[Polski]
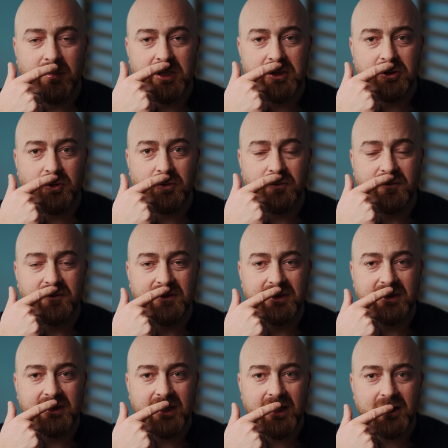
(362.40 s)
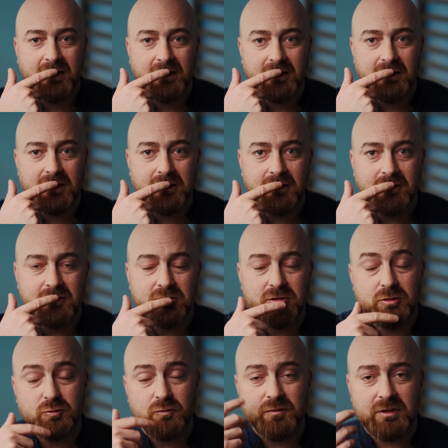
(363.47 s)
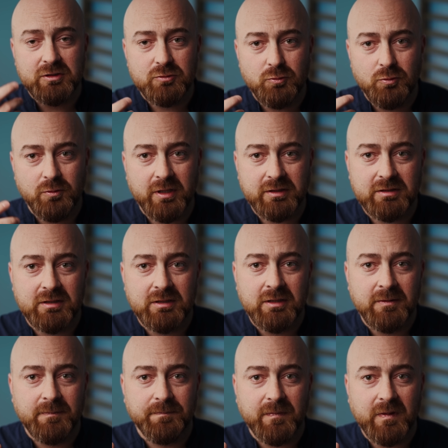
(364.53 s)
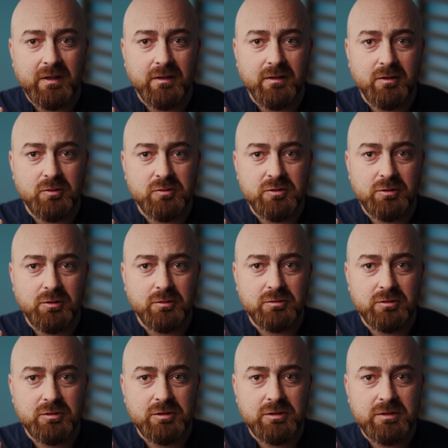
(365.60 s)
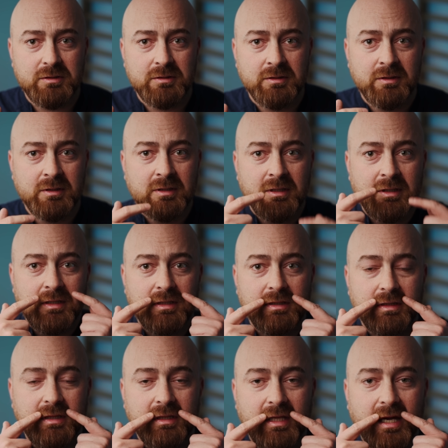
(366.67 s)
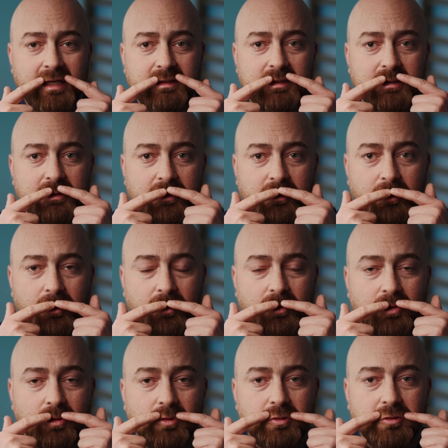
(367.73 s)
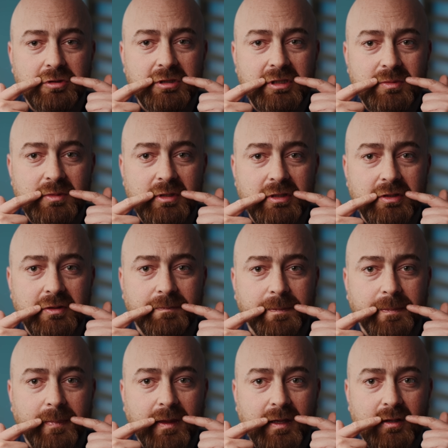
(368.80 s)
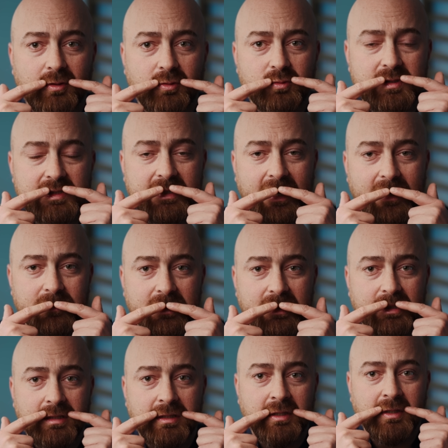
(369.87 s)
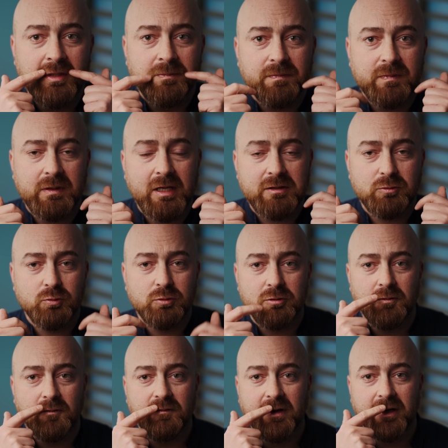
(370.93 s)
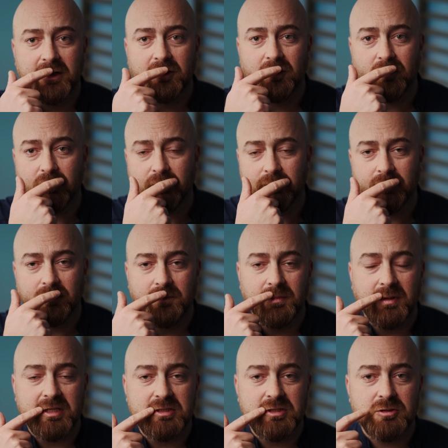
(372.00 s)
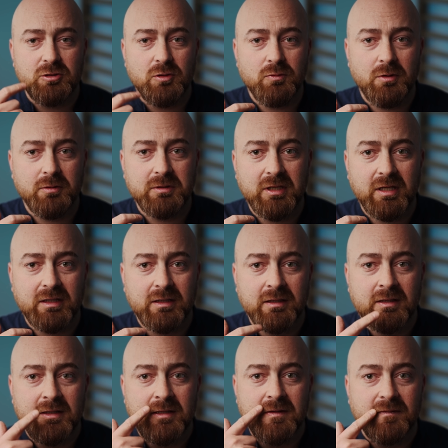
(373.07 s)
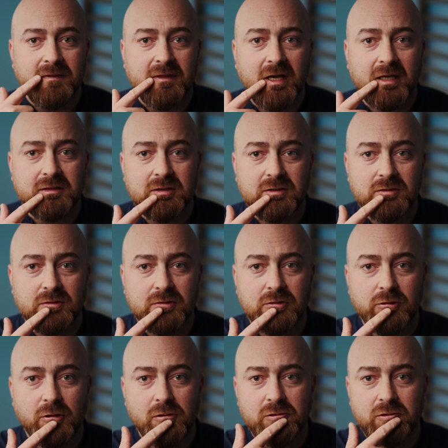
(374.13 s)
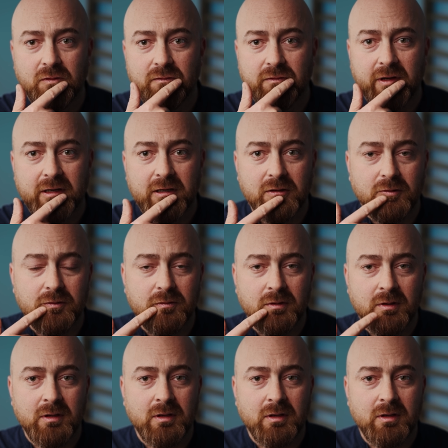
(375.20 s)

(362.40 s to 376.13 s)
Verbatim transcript: będą nerki, czyli również układ e, rozrodczy. Nad górnymi ustami nad górną wargą będzie żołądek, nad dolną wargą